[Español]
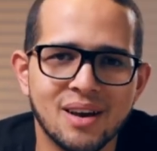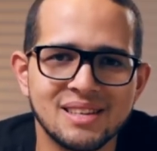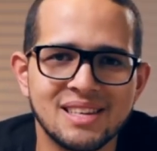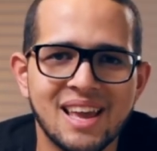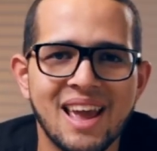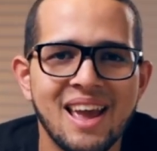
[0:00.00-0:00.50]

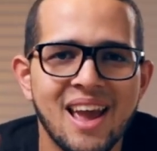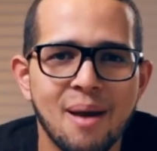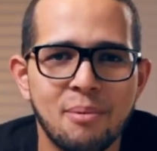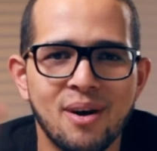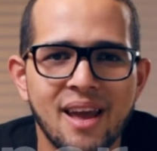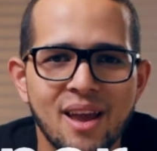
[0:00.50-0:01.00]
Así que
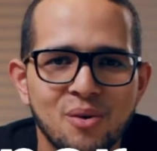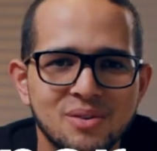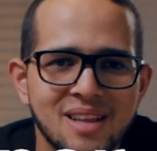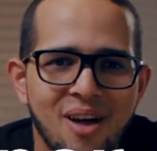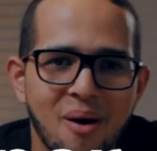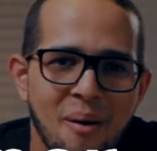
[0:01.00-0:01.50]
espero les haya
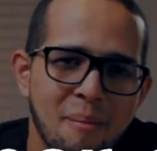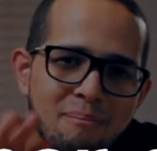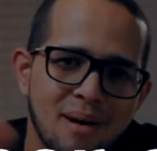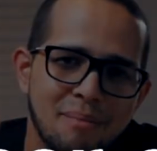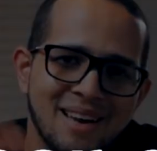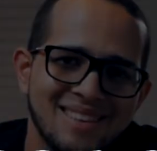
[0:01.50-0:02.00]
gustado.
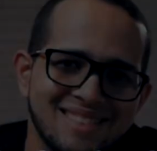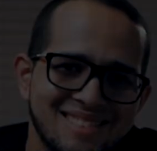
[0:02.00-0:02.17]
Bye bye.